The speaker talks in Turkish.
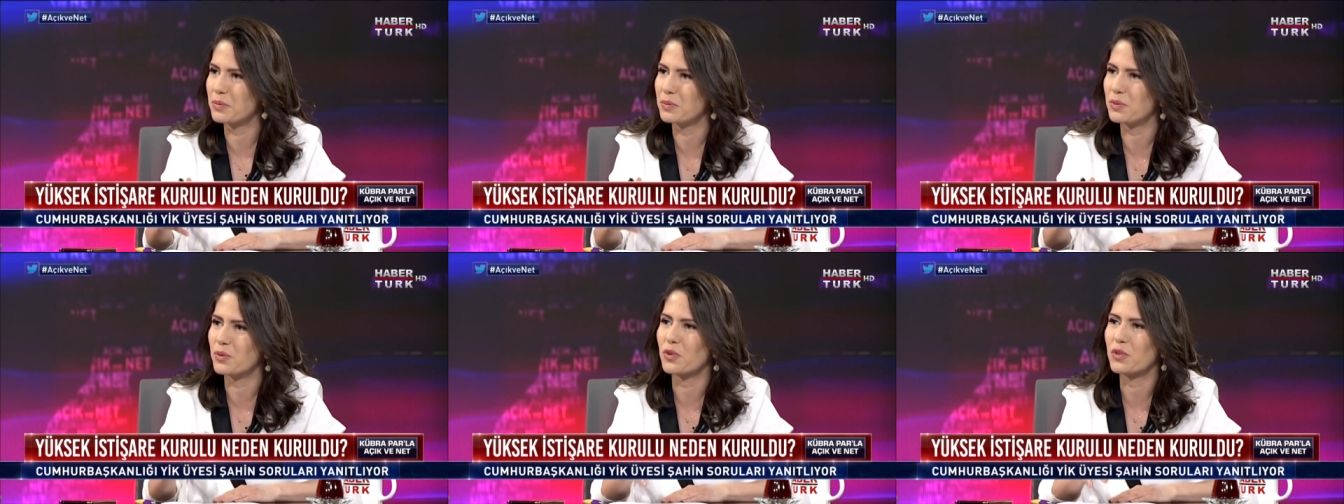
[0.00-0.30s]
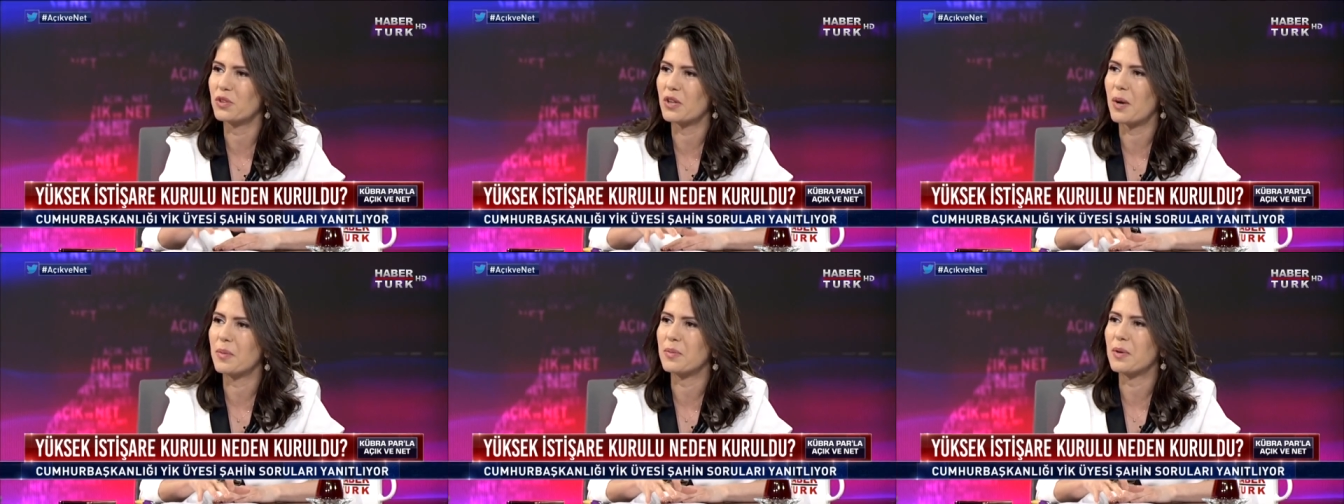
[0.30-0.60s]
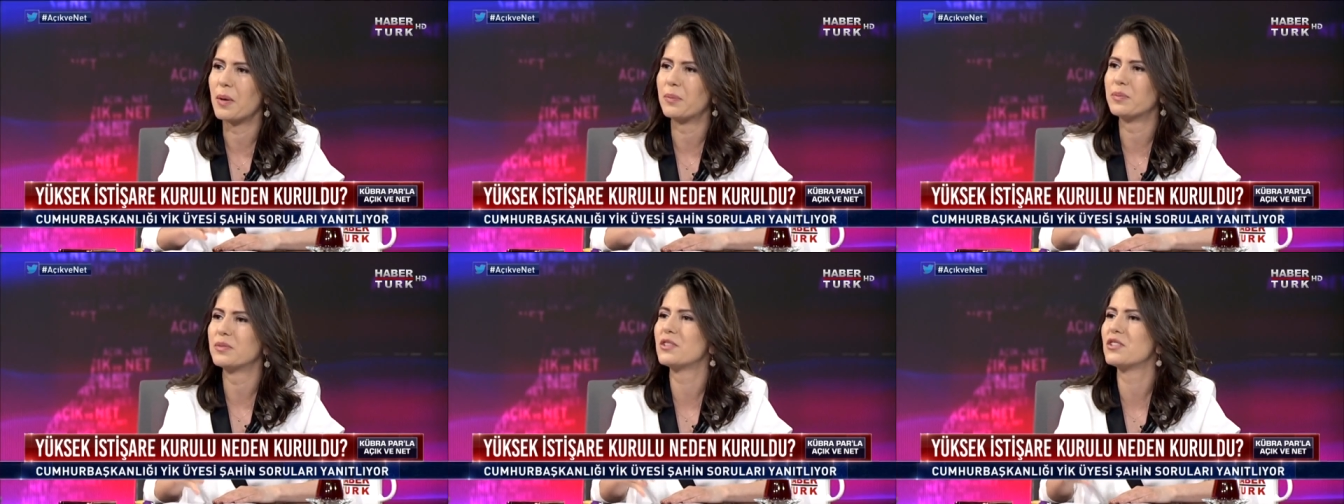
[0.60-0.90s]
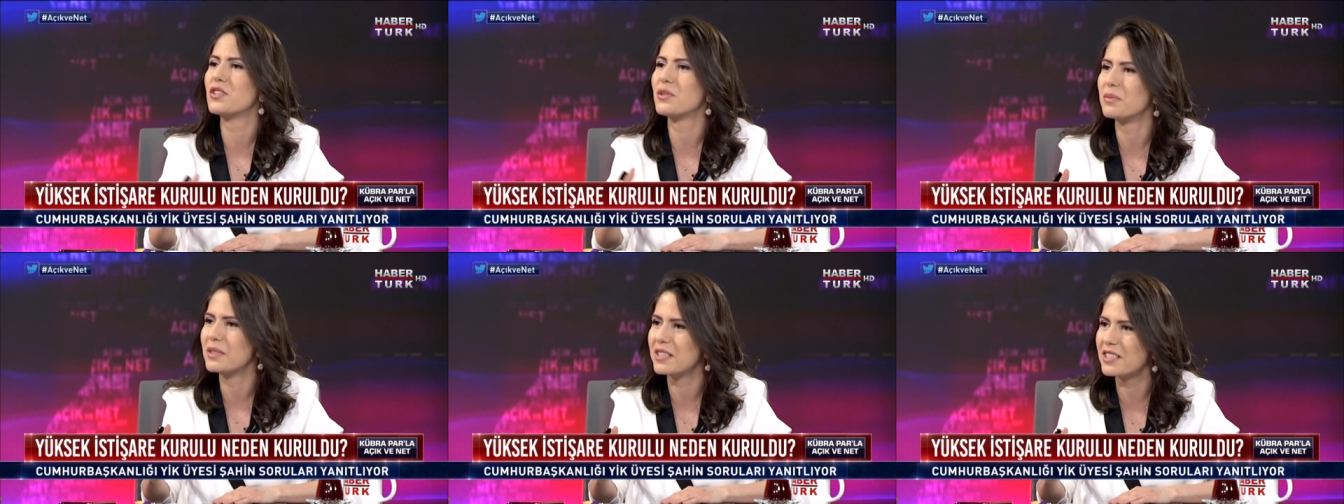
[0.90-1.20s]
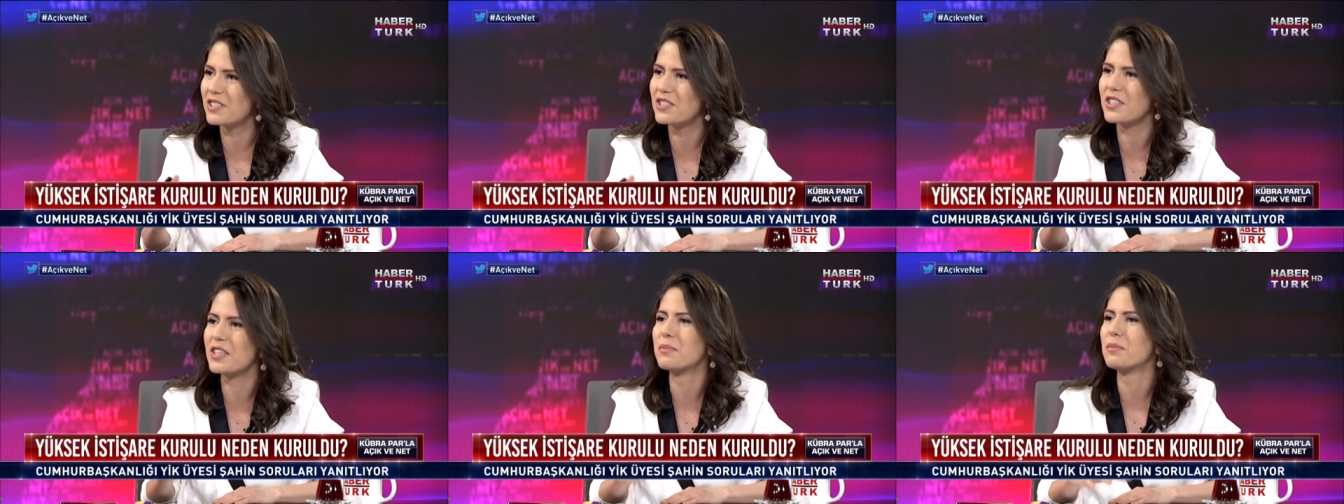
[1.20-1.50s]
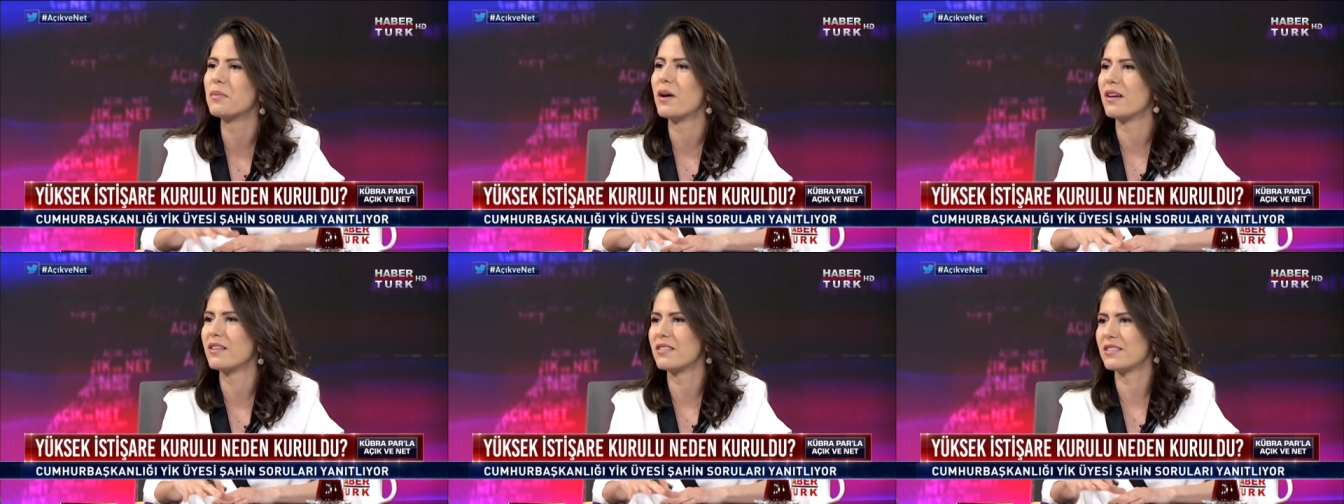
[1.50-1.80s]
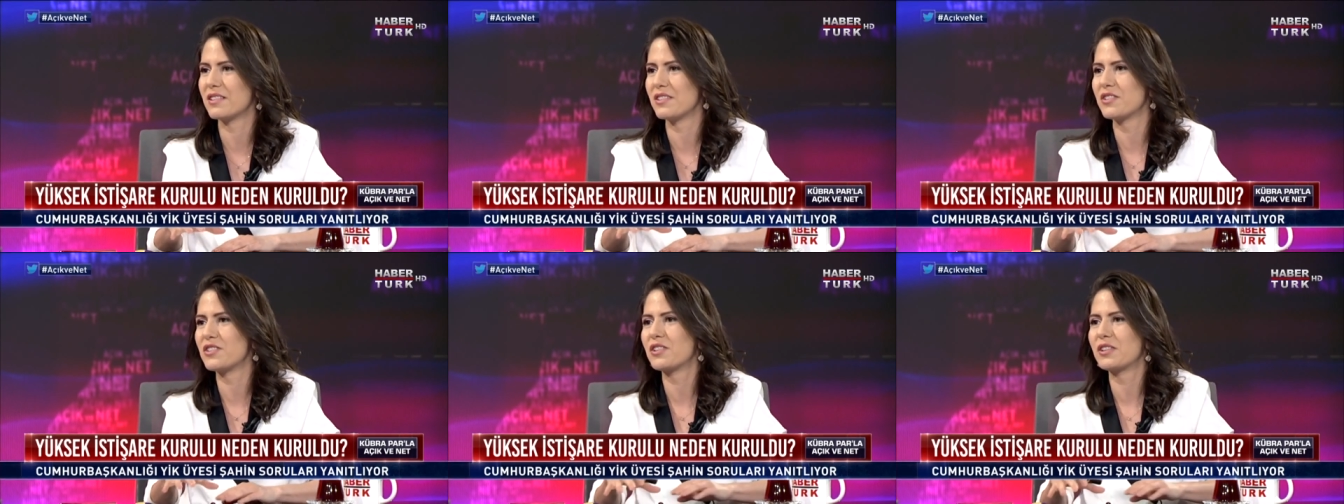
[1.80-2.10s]
bir program yaptı. Cemil Çiçek'in
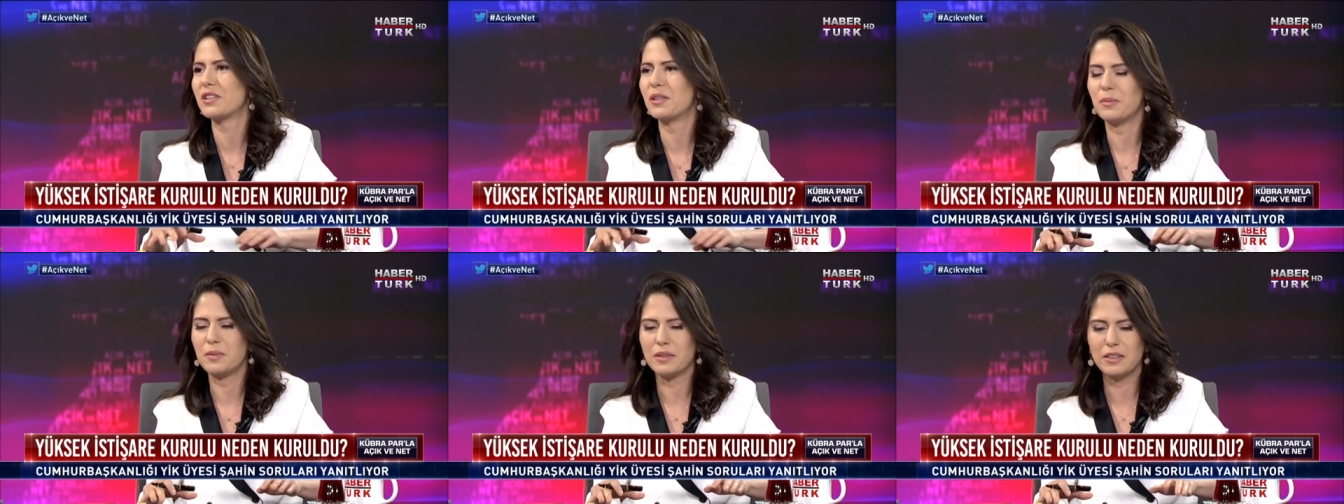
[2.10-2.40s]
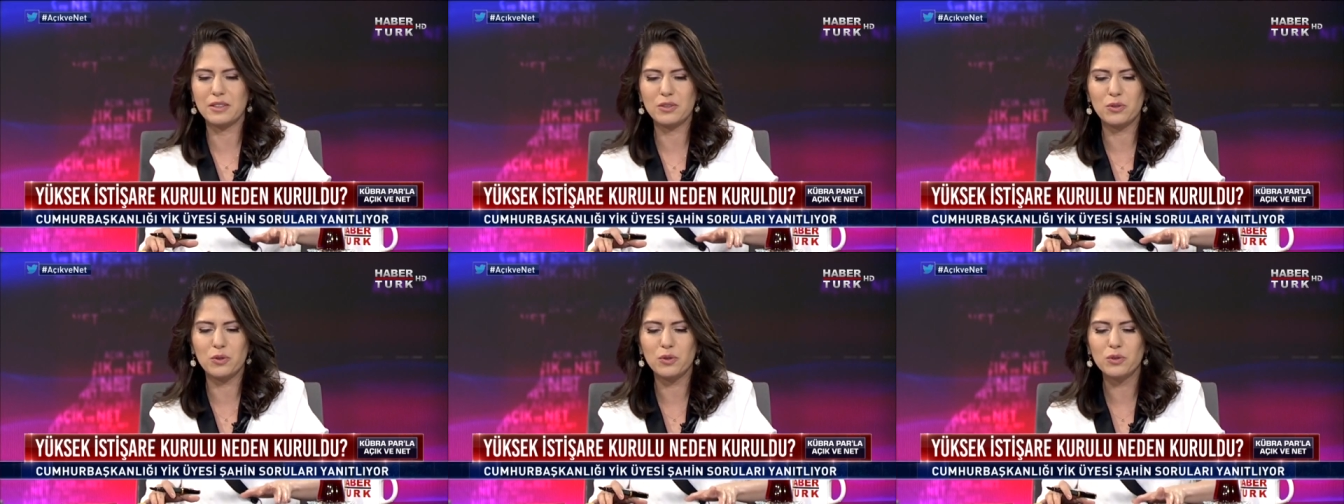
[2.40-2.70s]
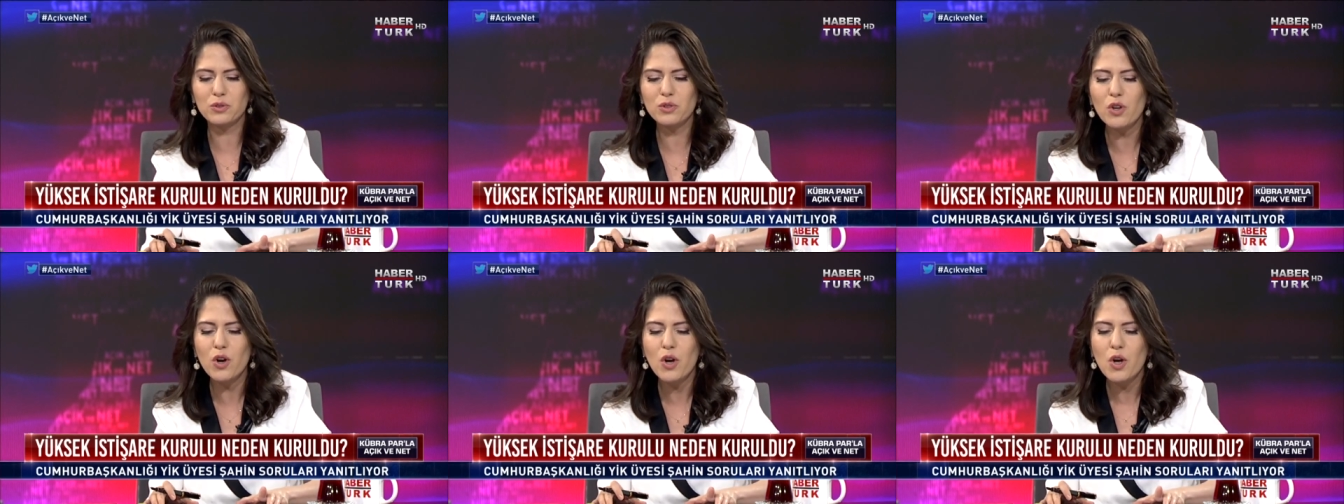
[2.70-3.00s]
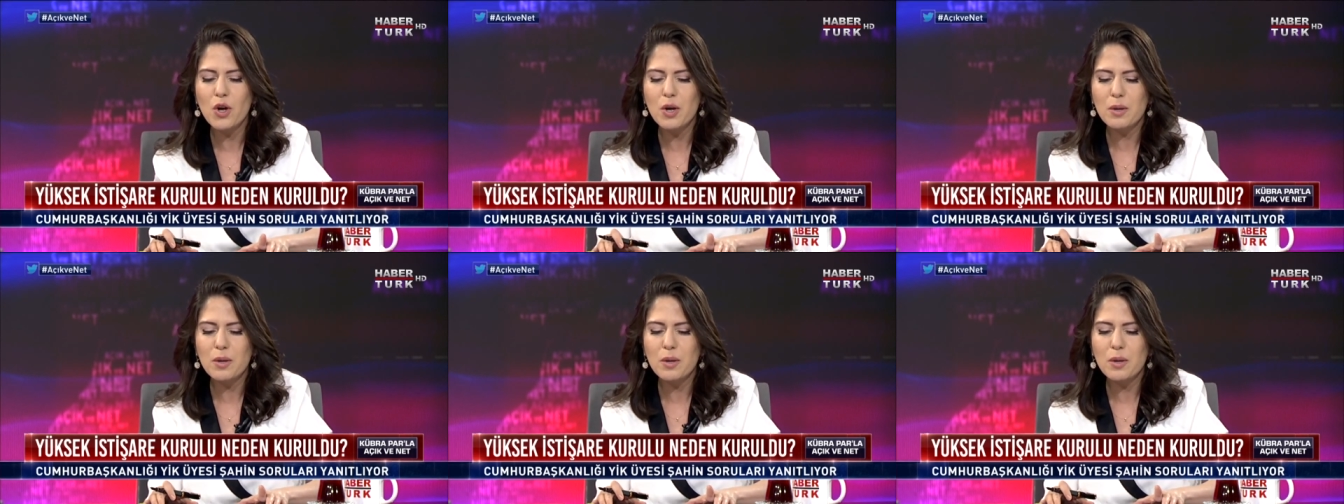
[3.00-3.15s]
bazı açıklamaları oldu.